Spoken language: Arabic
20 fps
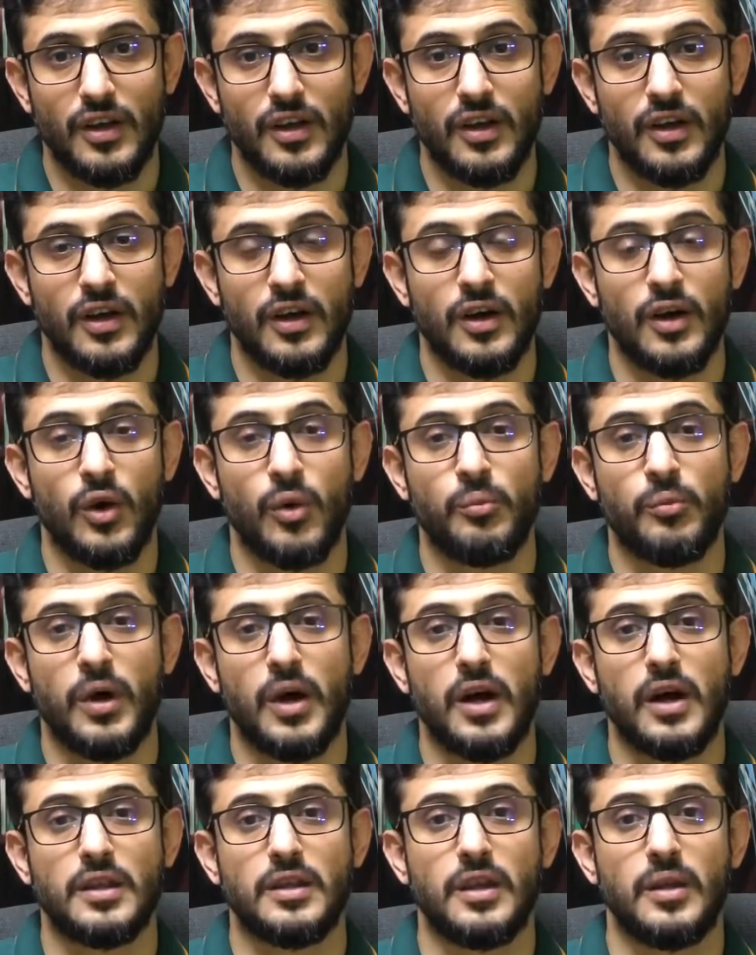آه،
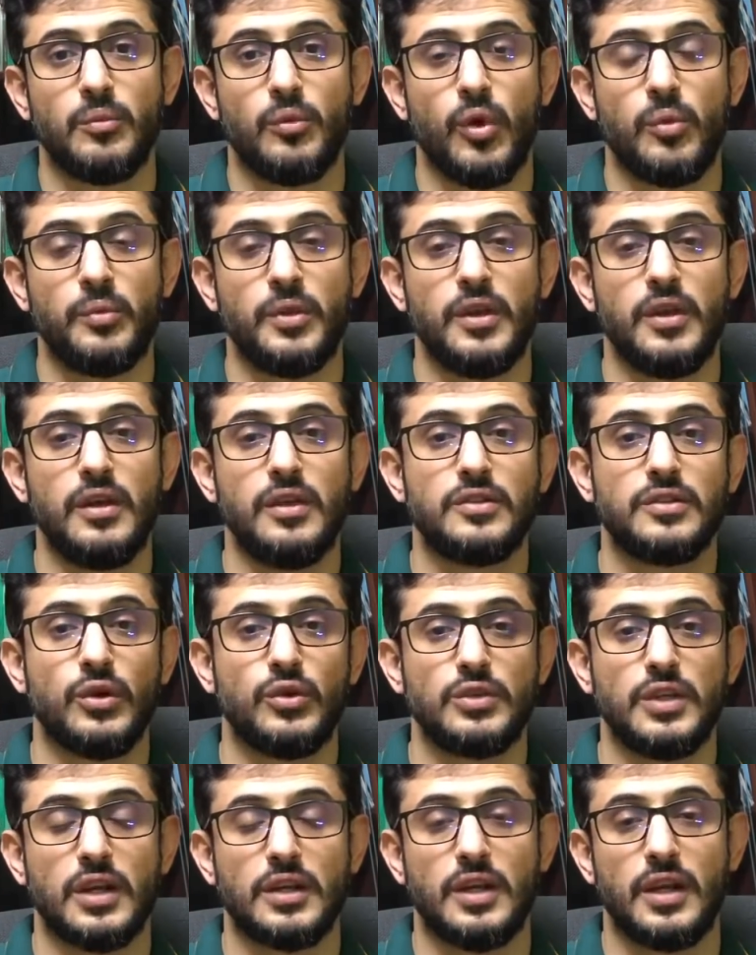أمهات المؤمنين
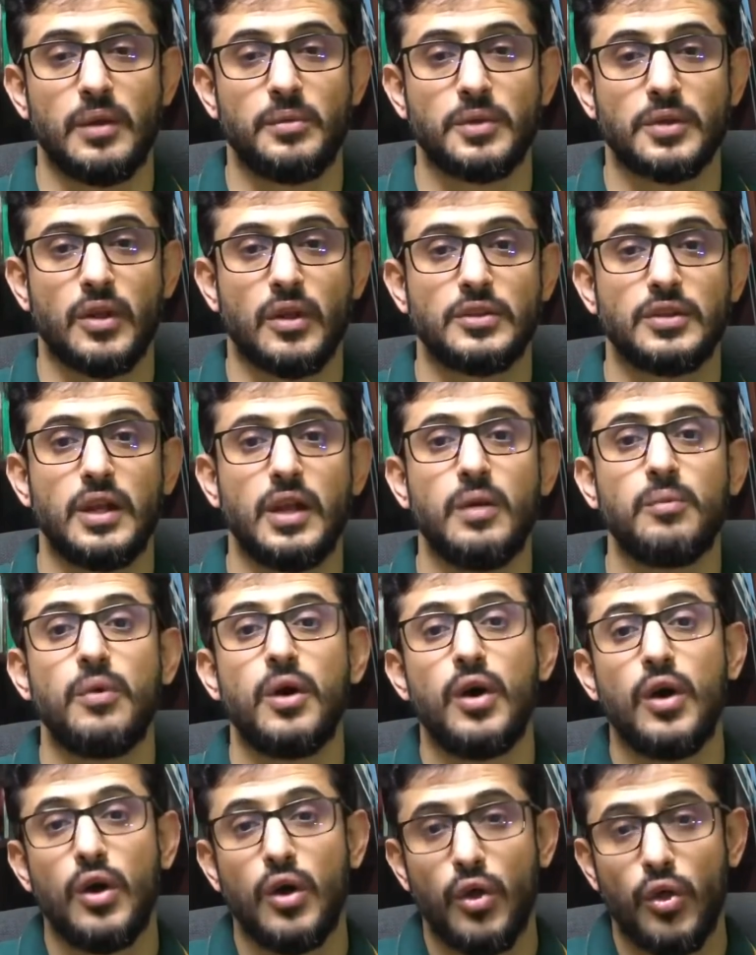زوجات النبي صلى الله عليه وسلم
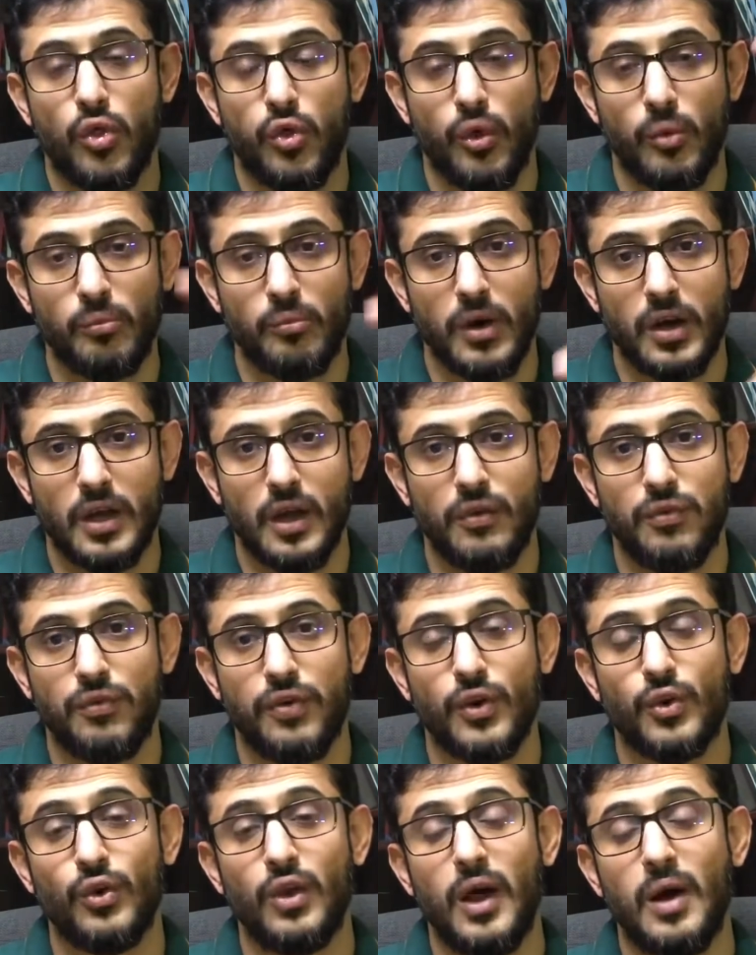ثم
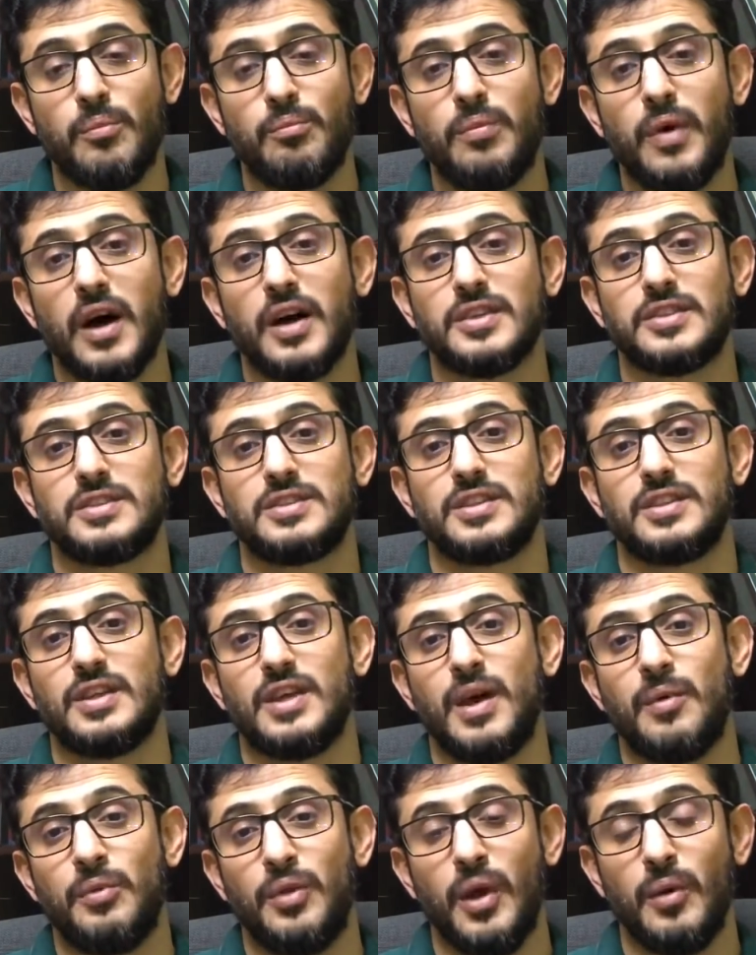كفروا العباس
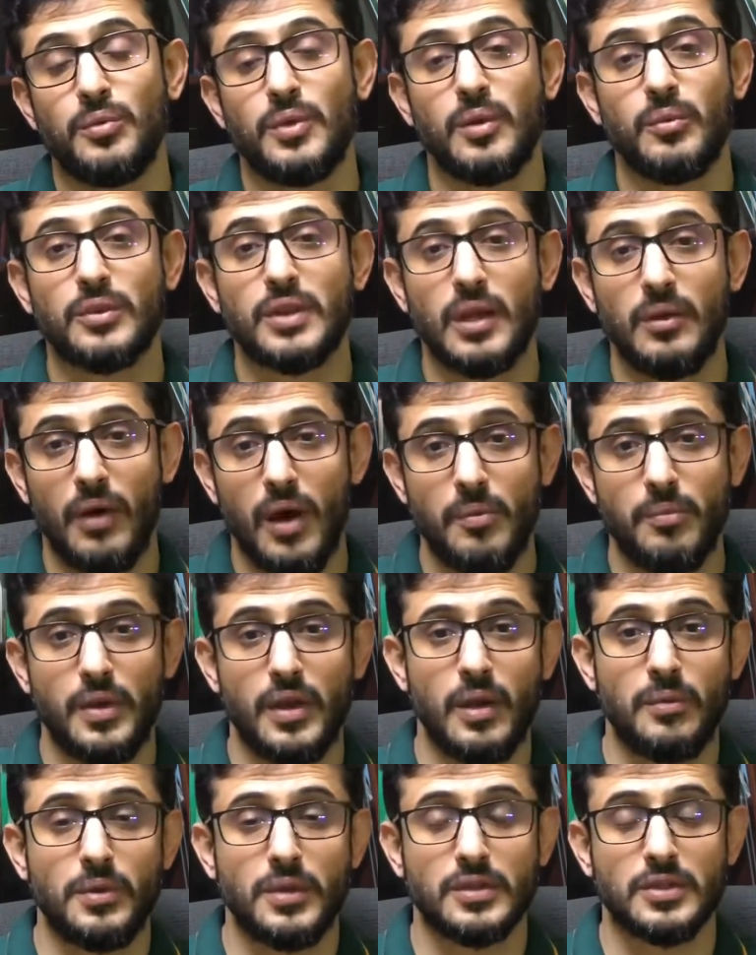بن عبد المطلب عبد النبي